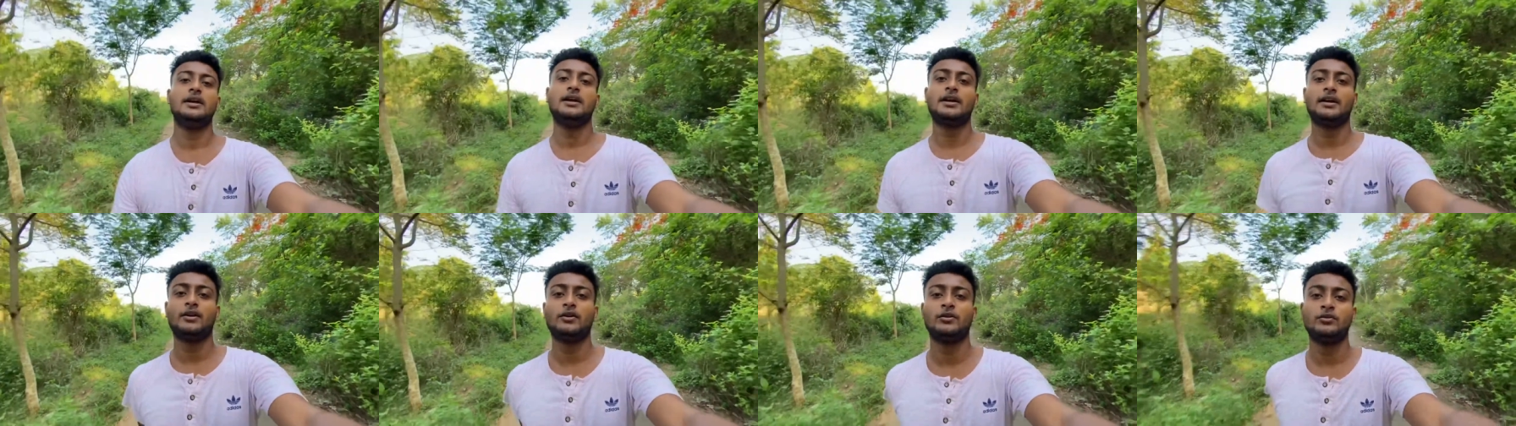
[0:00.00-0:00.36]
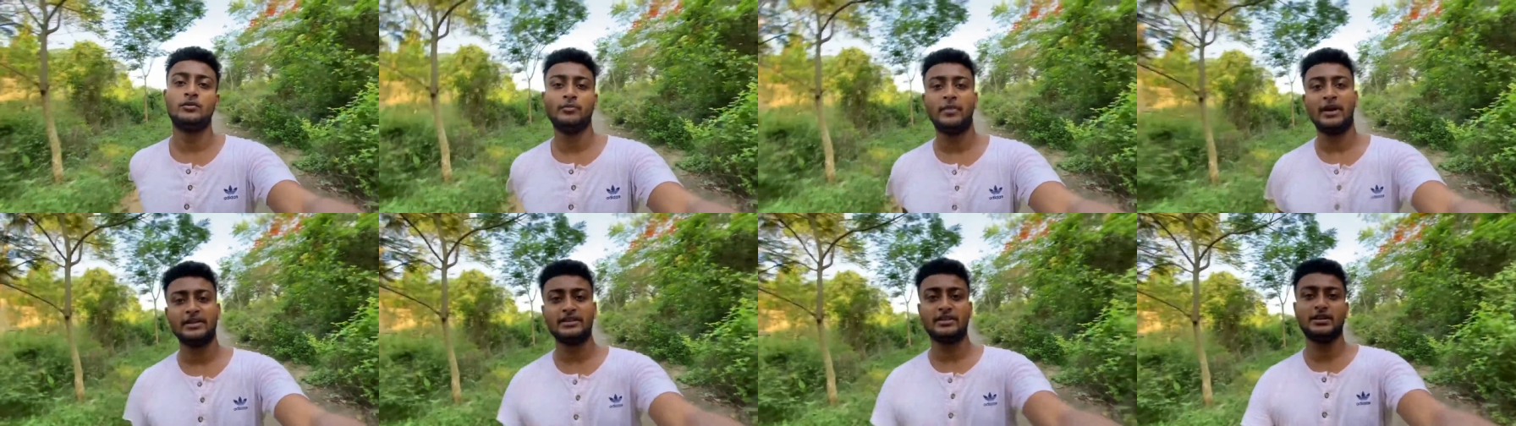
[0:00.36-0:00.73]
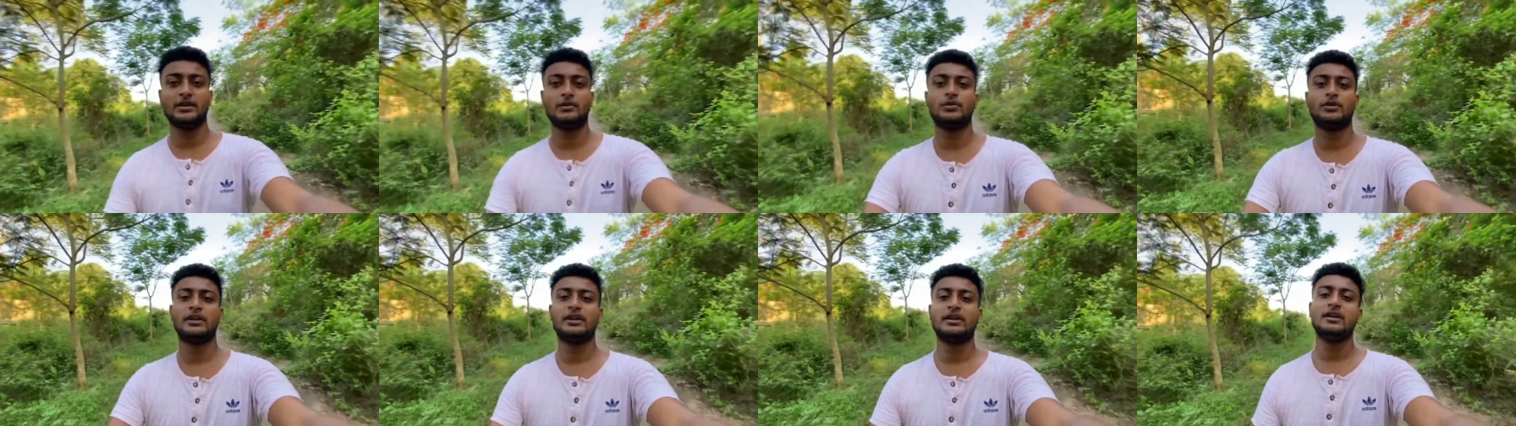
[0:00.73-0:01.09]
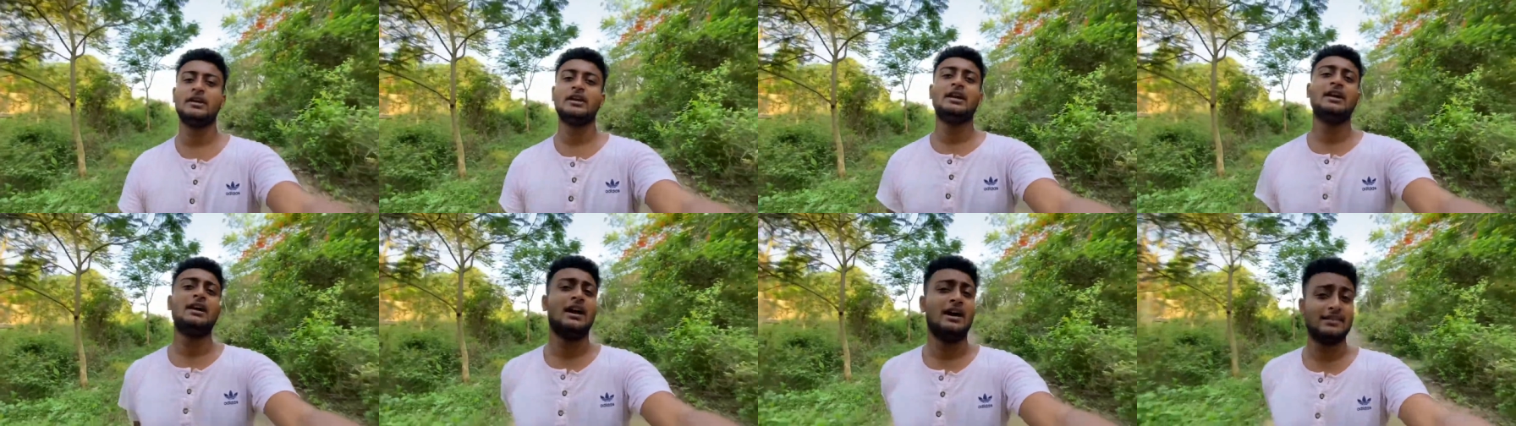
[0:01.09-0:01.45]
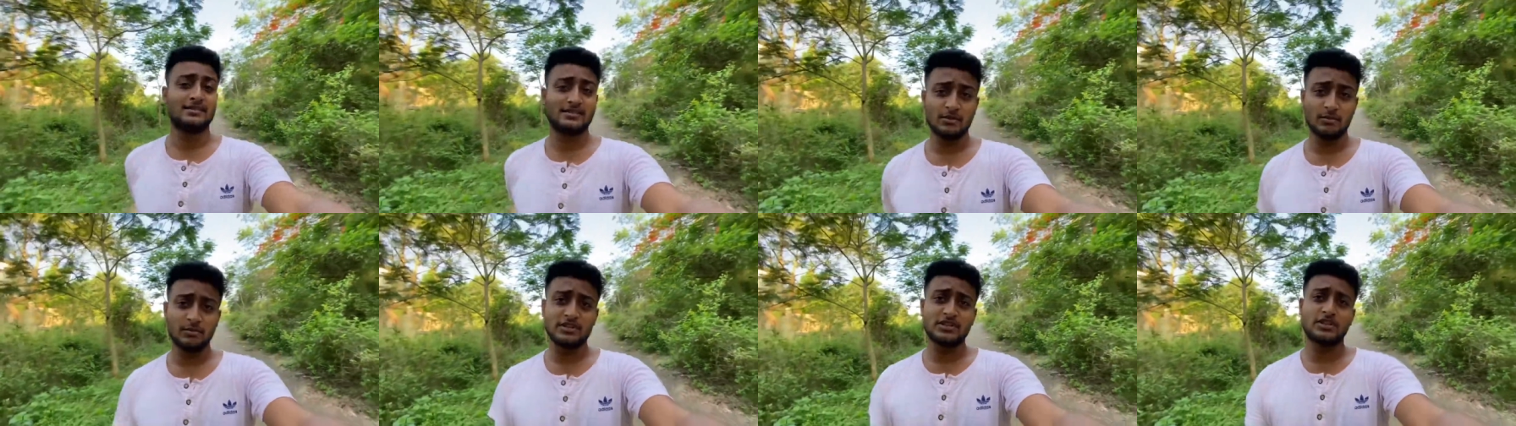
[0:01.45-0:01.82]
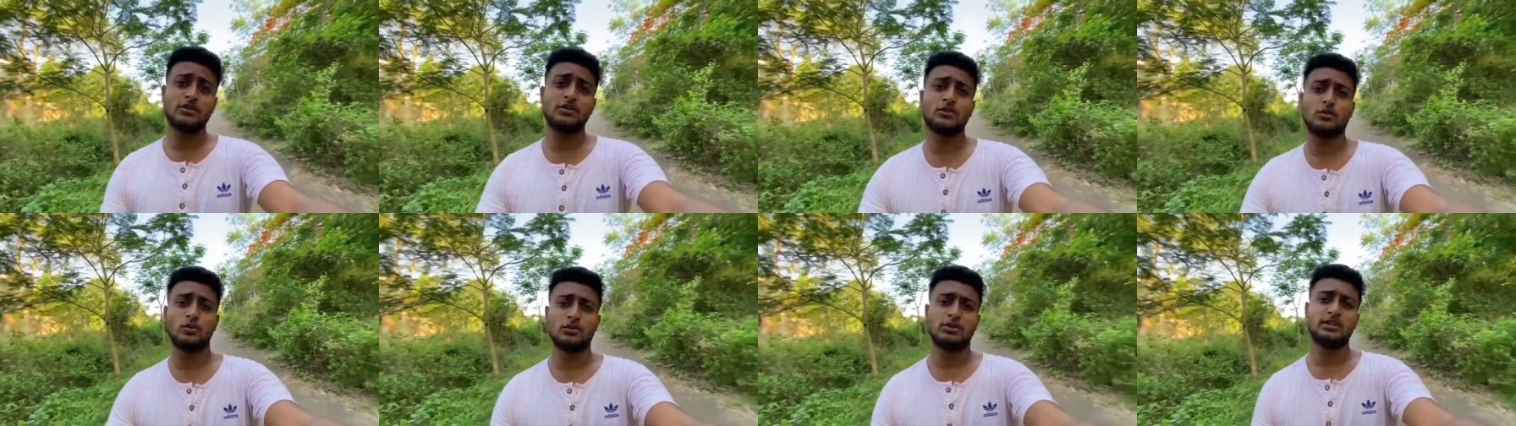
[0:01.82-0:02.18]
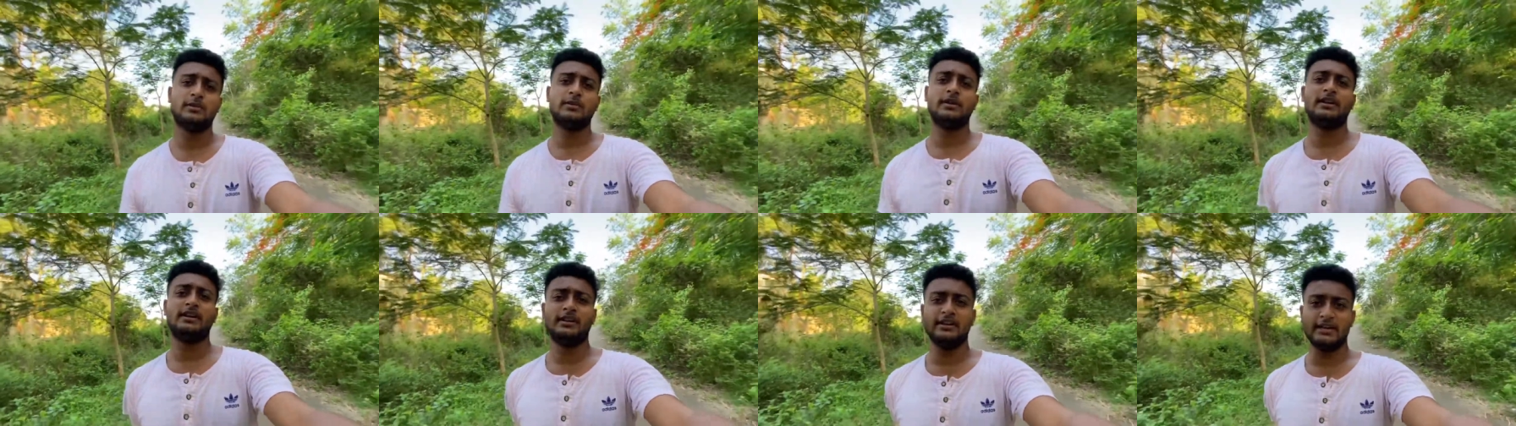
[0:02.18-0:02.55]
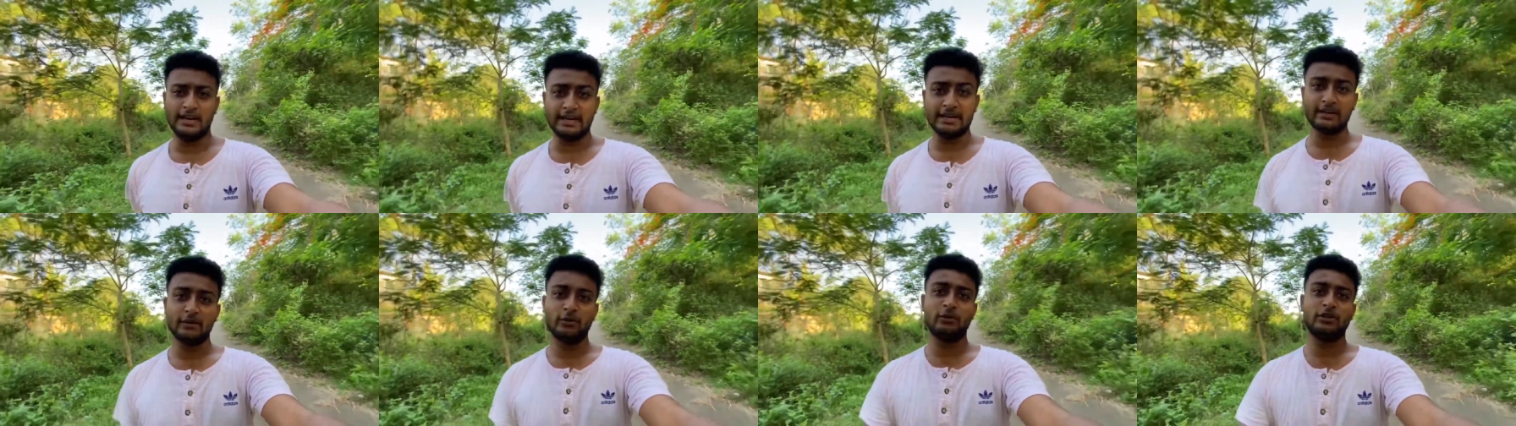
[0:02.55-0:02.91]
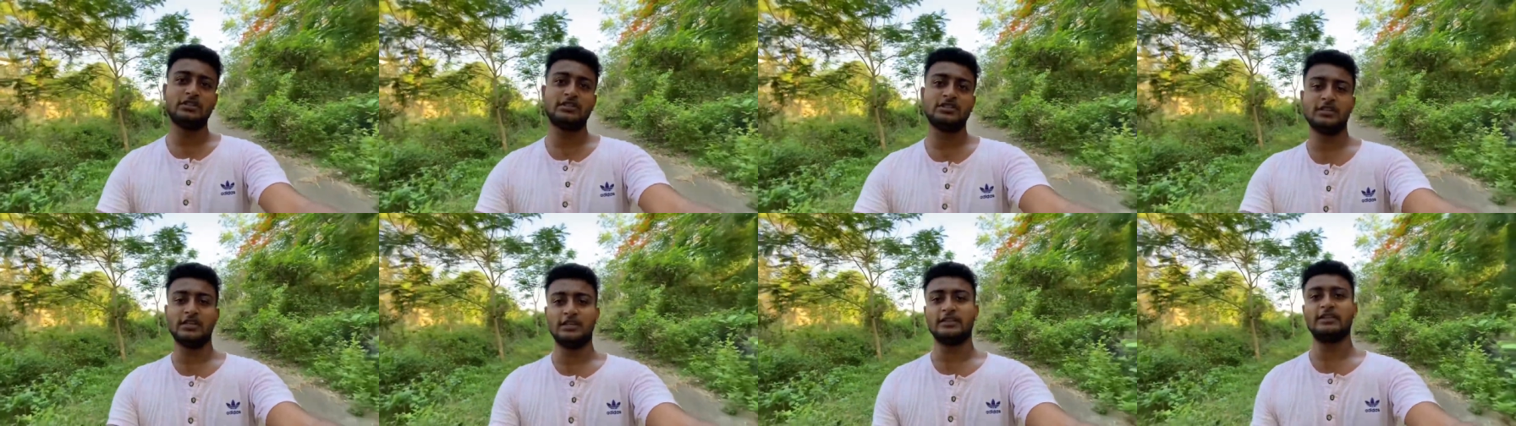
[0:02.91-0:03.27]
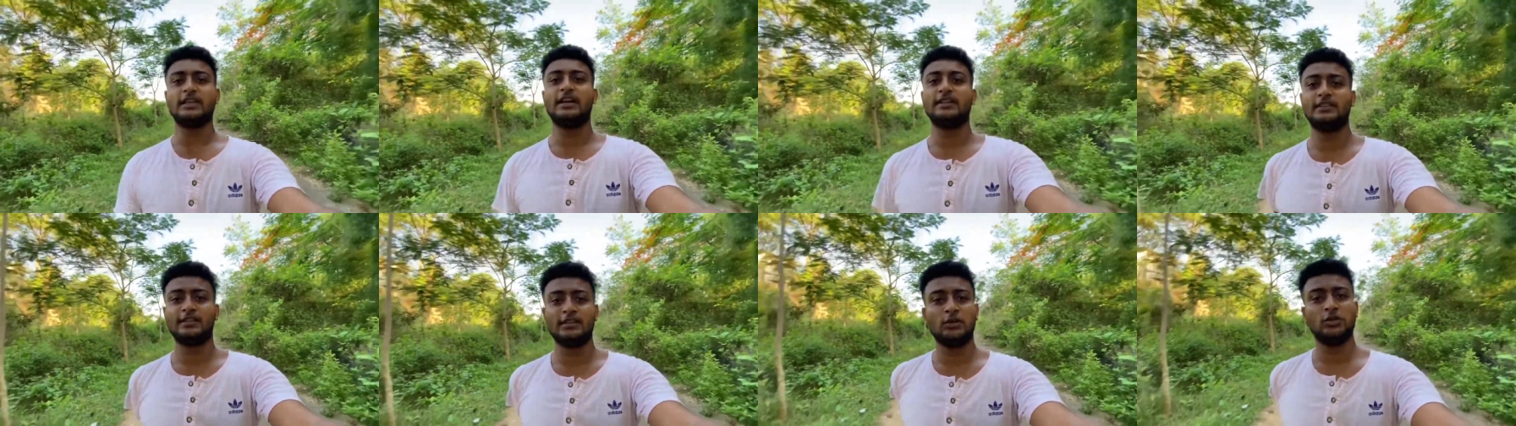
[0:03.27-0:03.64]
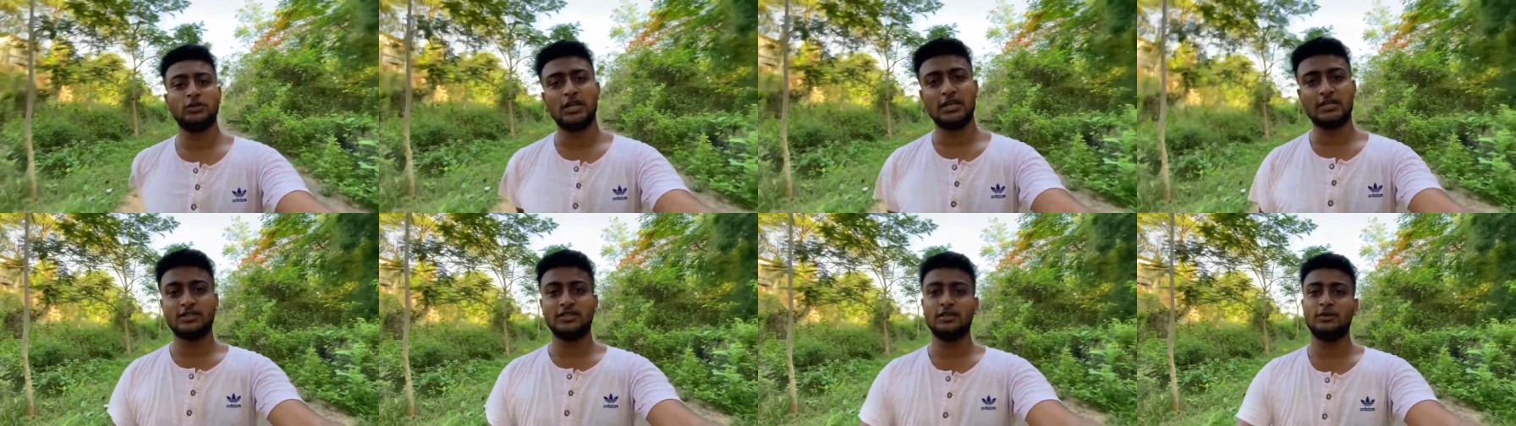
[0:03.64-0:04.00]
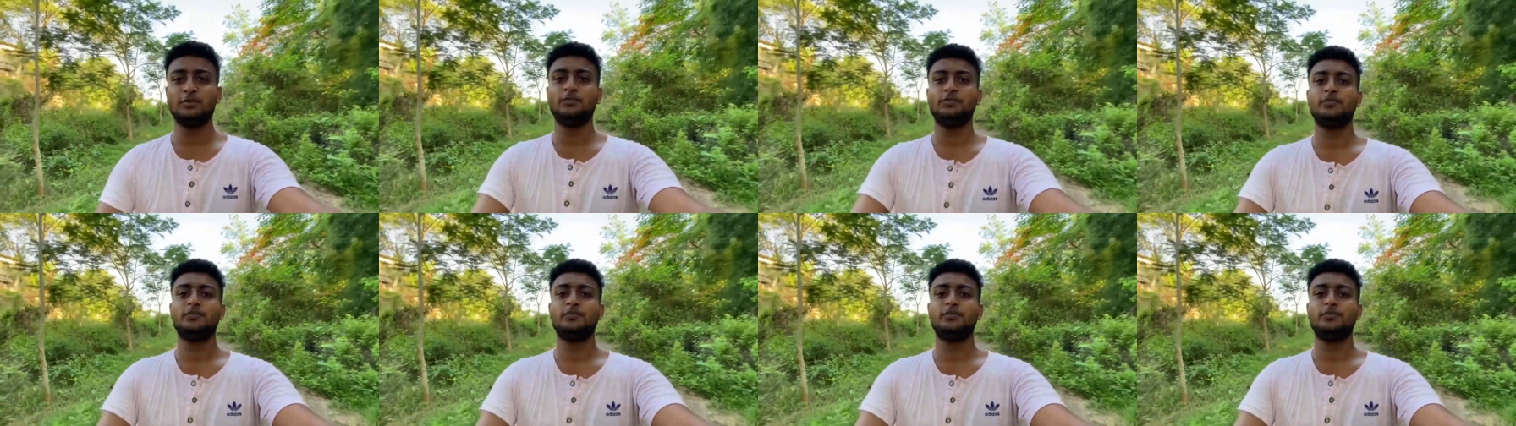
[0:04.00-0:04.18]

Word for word: এখন বাড়িতে যাবো গিয়ে আজকে বেশিক্ষণ করতে পারিনি লেটেও এসেছি অ্যান্ড তাড়াতাড়িও যাচ্ছি